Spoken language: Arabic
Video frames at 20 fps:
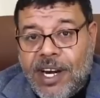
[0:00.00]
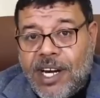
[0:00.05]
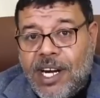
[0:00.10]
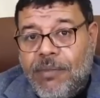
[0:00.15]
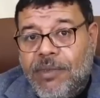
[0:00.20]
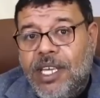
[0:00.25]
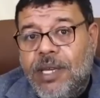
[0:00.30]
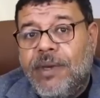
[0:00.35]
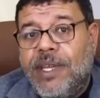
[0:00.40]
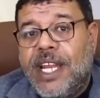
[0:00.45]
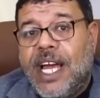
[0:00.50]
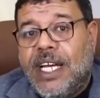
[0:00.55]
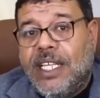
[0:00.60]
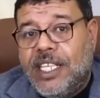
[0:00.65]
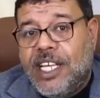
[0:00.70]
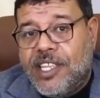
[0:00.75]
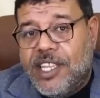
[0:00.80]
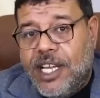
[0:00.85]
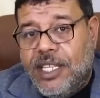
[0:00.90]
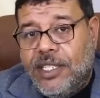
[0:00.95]
به من
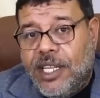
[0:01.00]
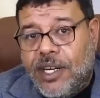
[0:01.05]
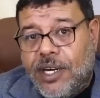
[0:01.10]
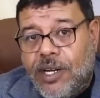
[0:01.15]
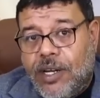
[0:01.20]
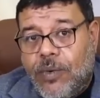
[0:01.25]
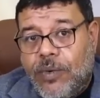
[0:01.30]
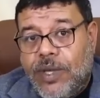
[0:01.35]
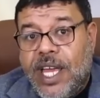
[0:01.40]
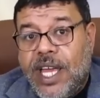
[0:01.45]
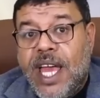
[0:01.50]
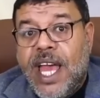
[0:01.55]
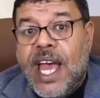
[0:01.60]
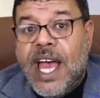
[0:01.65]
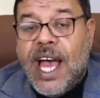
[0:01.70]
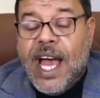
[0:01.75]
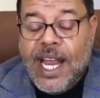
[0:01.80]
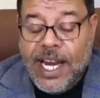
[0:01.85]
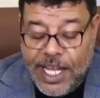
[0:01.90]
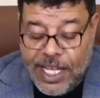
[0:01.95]
احداث عند الراوي
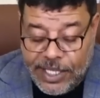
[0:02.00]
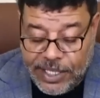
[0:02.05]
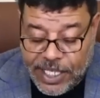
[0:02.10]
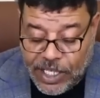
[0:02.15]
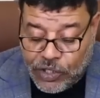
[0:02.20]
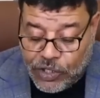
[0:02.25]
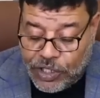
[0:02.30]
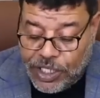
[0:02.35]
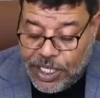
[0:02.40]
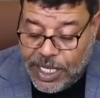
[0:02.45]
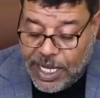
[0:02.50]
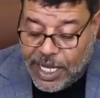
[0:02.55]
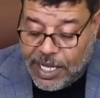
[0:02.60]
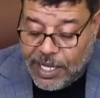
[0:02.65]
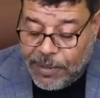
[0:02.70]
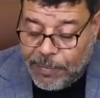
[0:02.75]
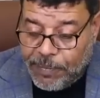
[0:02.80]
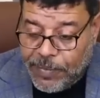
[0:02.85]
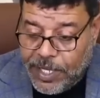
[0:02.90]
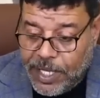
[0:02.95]
هل عند الشيعه
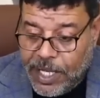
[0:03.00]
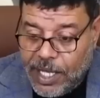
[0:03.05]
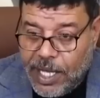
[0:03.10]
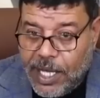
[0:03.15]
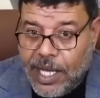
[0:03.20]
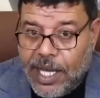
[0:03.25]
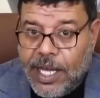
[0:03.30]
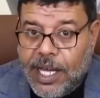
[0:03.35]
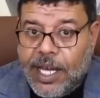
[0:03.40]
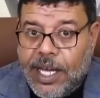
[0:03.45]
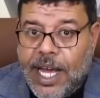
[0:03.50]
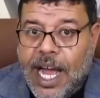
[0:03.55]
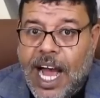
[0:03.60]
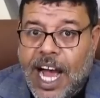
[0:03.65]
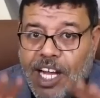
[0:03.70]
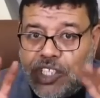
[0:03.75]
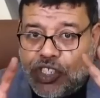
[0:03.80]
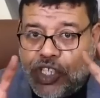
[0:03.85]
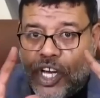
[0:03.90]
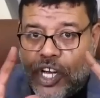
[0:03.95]

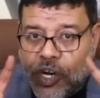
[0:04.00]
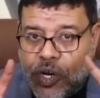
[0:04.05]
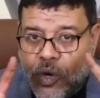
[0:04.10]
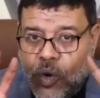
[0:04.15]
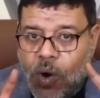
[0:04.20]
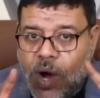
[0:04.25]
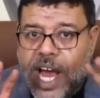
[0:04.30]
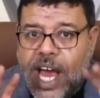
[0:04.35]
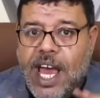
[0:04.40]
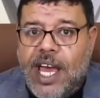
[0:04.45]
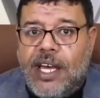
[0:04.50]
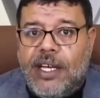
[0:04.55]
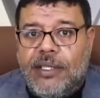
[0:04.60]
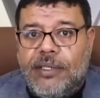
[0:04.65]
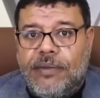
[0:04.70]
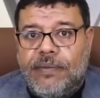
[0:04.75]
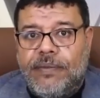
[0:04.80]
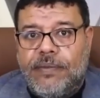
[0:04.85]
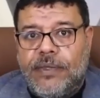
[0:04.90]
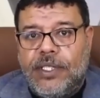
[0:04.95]
عشر رواه
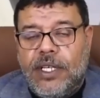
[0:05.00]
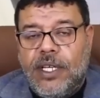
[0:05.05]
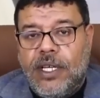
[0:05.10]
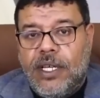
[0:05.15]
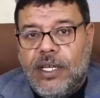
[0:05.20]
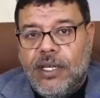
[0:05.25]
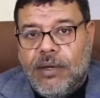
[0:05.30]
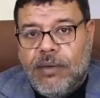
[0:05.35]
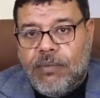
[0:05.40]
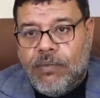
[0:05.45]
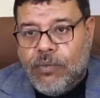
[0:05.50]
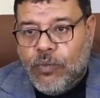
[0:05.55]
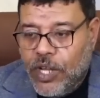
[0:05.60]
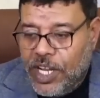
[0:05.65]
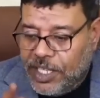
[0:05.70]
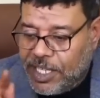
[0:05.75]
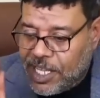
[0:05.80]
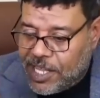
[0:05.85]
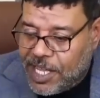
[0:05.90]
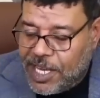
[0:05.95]

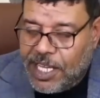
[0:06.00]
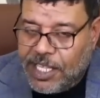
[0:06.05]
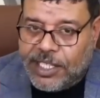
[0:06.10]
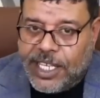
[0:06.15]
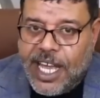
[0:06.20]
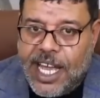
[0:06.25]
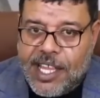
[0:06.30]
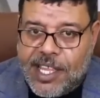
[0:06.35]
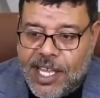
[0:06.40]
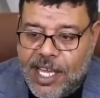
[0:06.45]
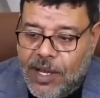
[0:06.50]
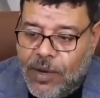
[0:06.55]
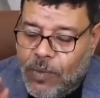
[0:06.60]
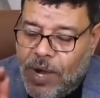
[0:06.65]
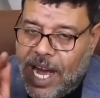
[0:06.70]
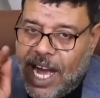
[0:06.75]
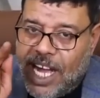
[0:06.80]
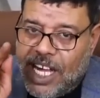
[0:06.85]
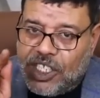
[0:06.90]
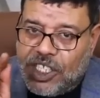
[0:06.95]
ولد سنة كذا
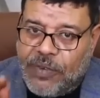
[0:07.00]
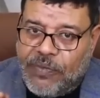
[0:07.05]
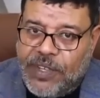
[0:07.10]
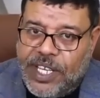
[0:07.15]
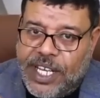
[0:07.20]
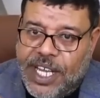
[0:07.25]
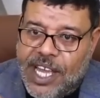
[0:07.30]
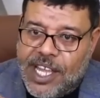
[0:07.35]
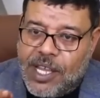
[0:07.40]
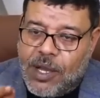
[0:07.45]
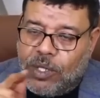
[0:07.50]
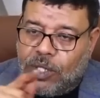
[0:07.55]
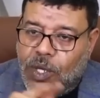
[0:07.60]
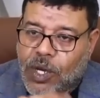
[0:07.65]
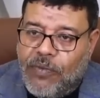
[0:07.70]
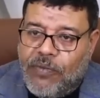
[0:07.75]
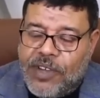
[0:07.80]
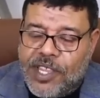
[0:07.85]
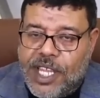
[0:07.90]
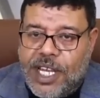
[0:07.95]
وعاش في كذا
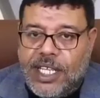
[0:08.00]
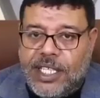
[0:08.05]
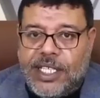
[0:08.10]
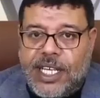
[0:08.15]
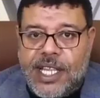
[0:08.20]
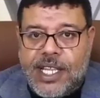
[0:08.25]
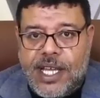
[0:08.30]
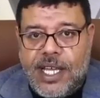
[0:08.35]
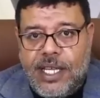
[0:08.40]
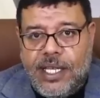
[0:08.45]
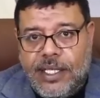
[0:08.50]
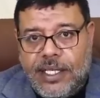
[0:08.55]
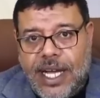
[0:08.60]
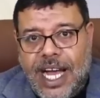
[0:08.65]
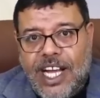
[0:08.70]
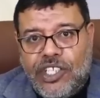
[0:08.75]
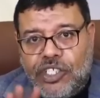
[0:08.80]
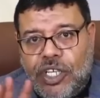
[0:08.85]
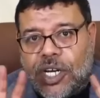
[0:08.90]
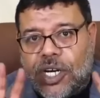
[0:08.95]
وتوفى سنة كذا
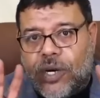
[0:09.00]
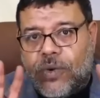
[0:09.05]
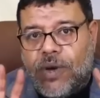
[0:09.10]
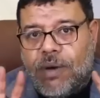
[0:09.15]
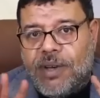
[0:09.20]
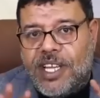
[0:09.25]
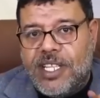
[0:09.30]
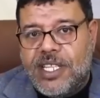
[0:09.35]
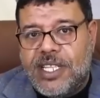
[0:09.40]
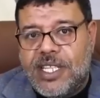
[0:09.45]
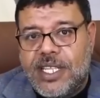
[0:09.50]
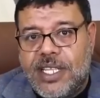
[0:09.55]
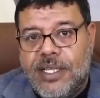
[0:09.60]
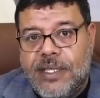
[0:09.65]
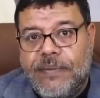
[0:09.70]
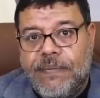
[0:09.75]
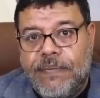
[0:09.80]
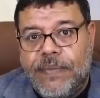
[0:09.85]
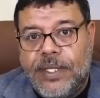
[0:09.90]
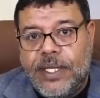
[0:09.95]
عشر رواه بس
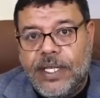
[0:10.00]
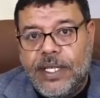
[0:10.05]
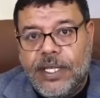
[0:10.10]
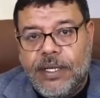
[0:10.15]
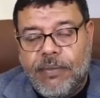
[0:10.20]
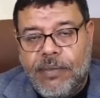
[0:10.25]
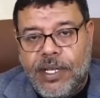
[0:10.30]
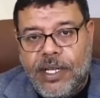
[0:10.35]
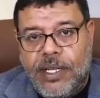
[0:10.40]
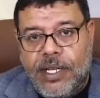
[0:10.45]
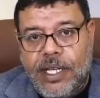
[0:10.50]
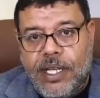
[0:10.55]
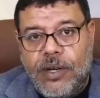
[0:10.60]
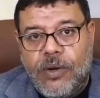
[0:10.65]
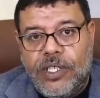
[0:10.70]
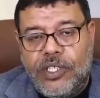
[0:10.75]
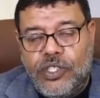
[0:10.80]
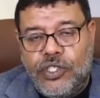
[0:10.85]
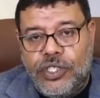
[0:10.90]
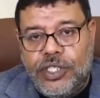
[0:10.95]
من
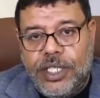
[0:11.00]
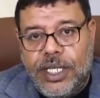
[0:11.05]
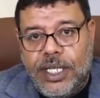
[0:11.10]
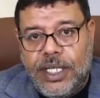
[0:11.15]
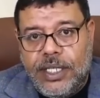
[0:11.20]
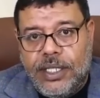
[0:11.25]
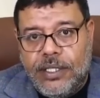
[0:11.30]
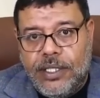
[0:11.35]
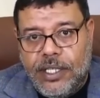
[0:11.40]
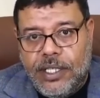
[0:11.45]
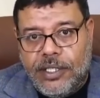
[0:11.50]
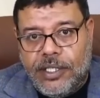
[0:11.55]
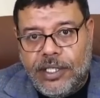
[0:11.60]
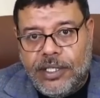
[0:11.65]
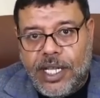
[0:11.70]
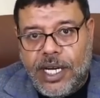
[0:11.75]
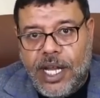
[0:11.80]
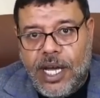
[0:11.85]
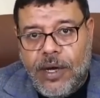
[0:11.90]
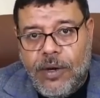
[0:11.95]
رواة الشيعة تقدر
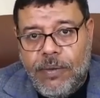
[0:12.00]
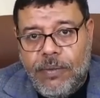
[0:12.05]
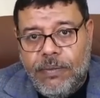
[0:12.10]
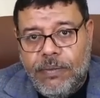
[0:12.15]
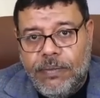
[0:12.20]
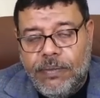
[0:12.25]
تطلعهم